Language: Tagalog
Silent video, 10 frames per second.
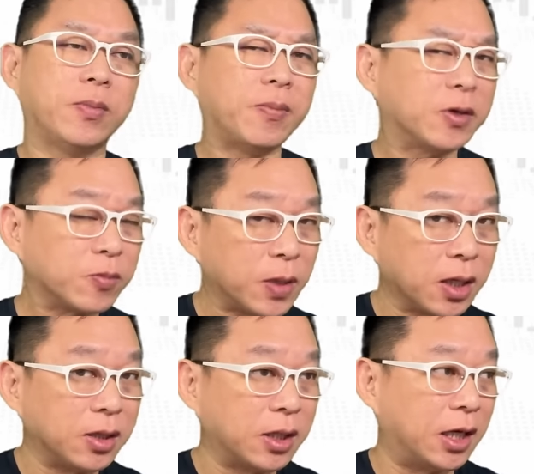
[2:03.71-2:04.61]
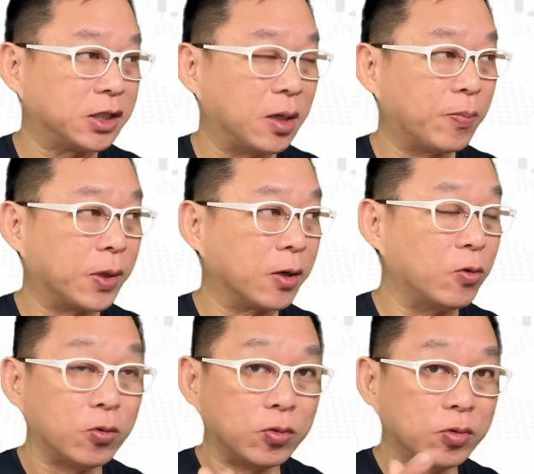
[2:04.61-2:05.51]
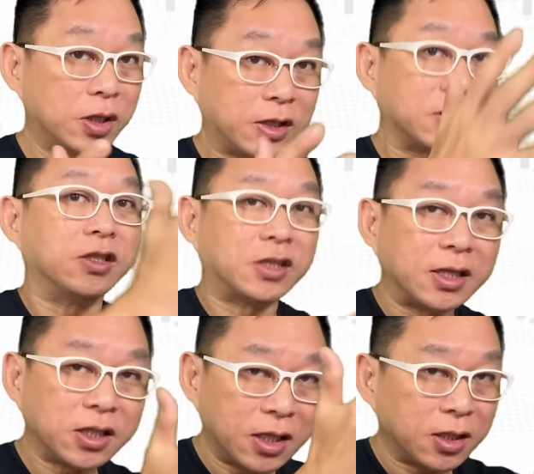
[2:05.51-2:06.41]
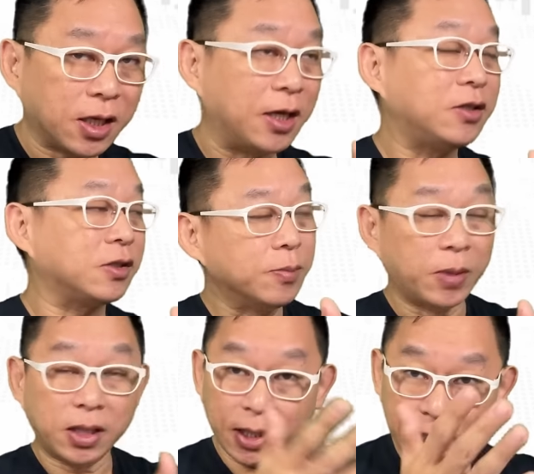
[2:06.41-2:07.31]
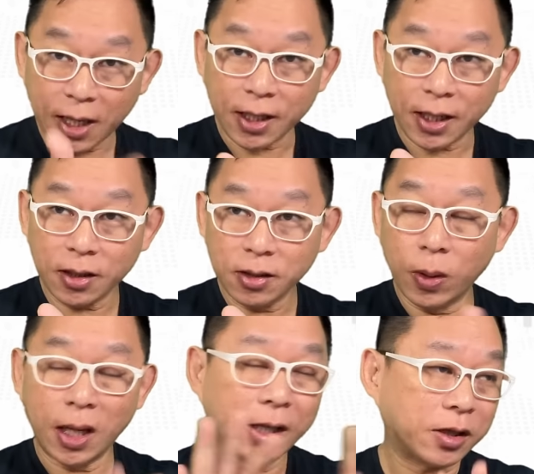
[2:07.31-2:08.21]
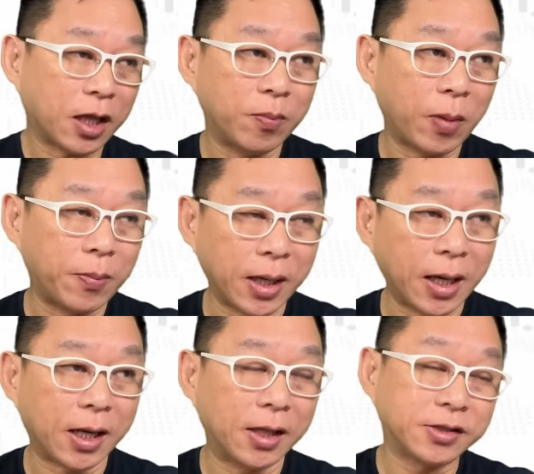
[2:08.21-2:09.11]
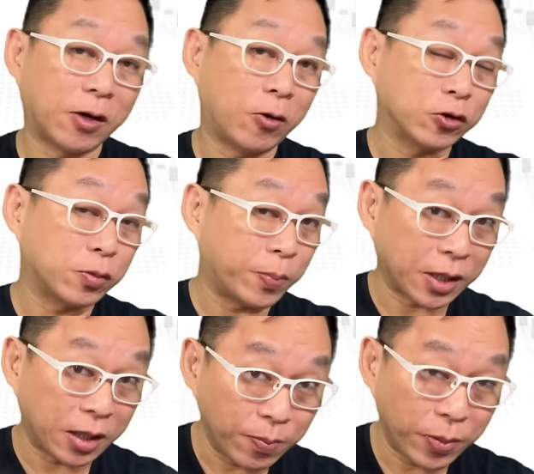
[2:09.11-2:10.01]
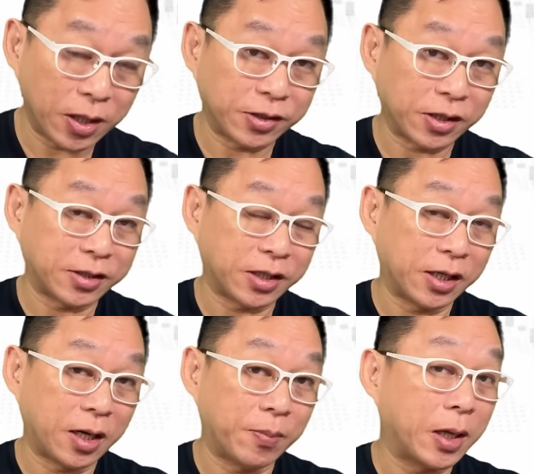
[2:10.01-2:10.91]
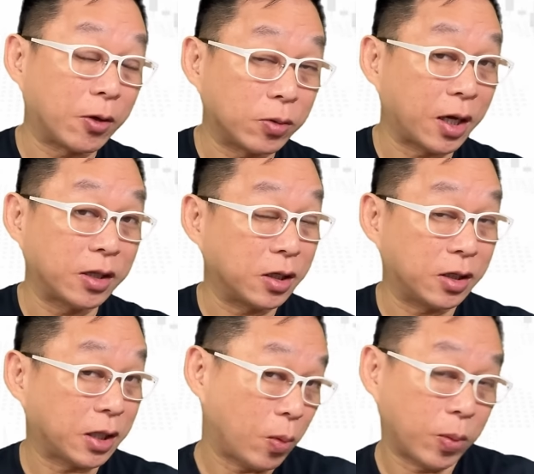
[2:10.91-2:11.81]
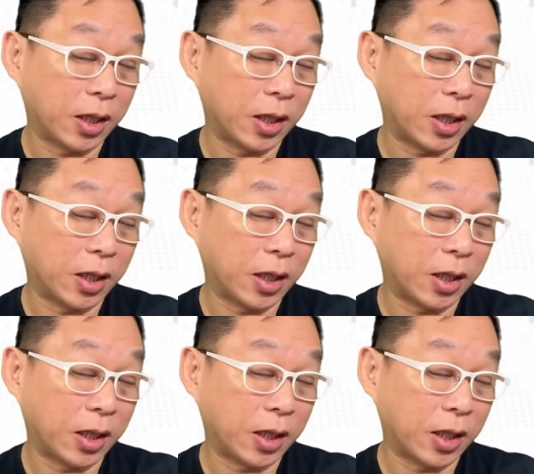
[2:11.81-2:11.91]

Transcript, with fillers: ba, mas maganda, syempre, kung, let's say, just in case, may nangyari, wala na tayong babayaran sa hospital bills kasi nga meron tayong tinatawag